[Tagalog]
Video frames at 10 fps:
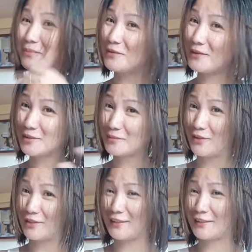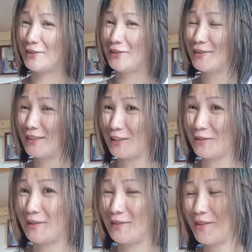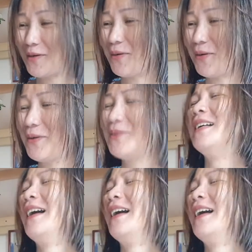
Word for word: Number one supporters ko yun, dito pa yun sa Hong Kong